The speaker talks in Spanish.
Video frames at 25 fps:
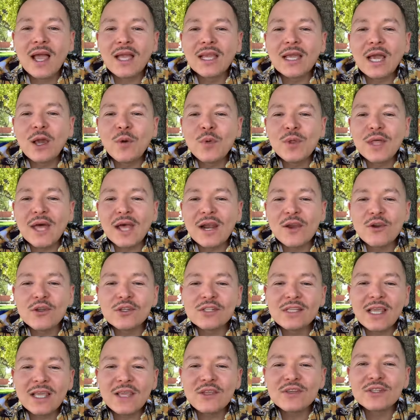Hay que
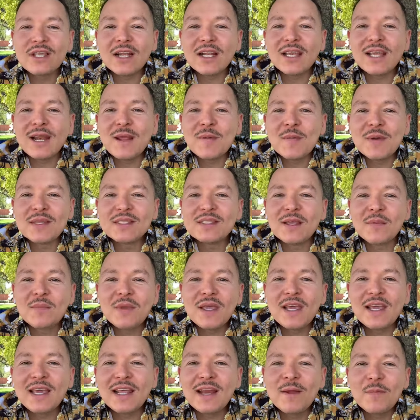cuidarnos y hay que usar cremas
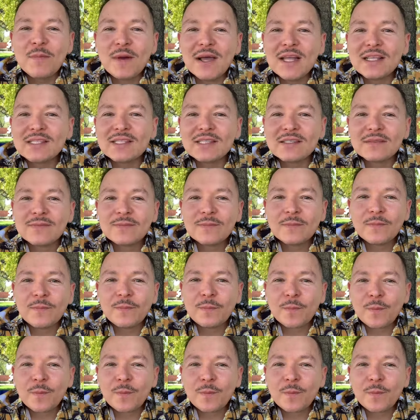también, cremas,